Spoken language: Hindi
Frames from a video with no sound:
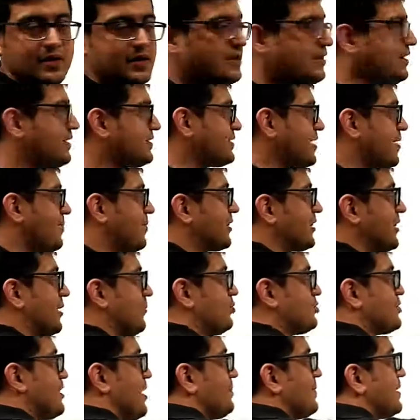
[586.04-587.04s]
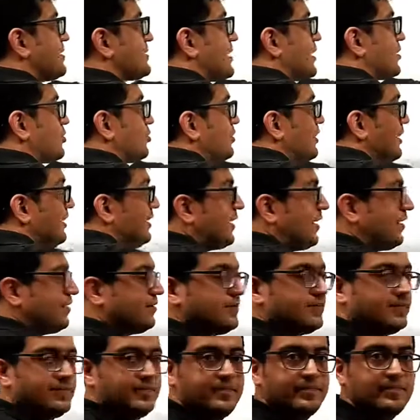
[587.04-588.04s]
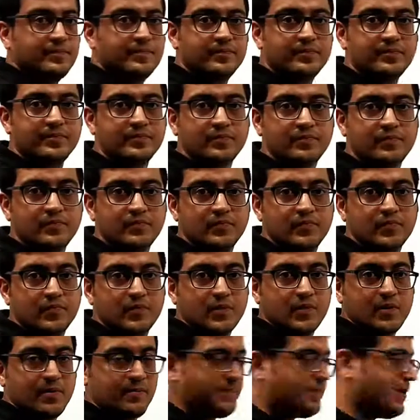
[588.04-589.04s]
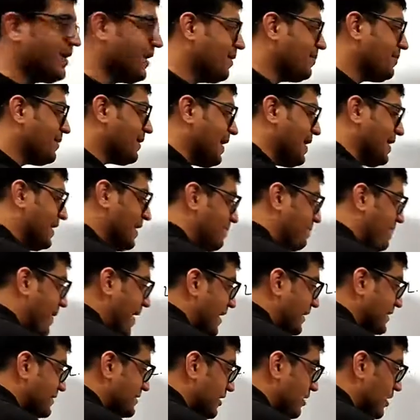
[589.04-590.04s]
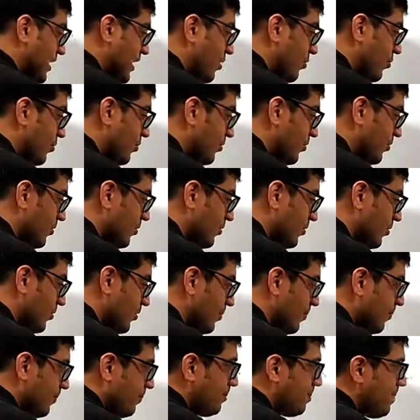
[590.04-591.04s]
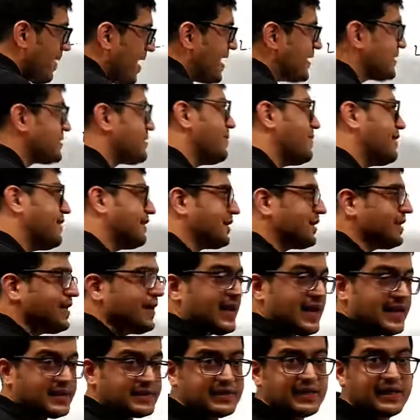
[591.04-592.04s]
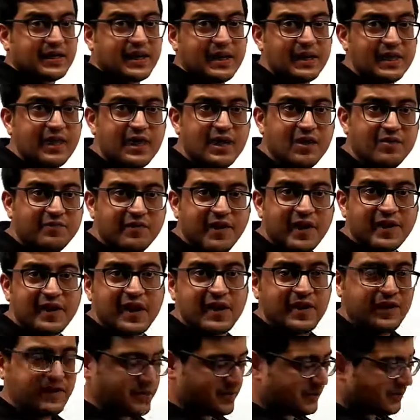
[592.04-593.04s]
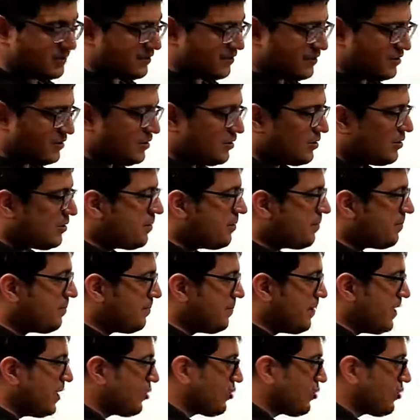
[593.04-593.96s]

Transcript: इसका मतलब उसे अपना सर तो दिख गया फिर हम कहेंगे पैर से ले पैर से भी कितनी रेस निकलेंगी इनफाइनाइट फिर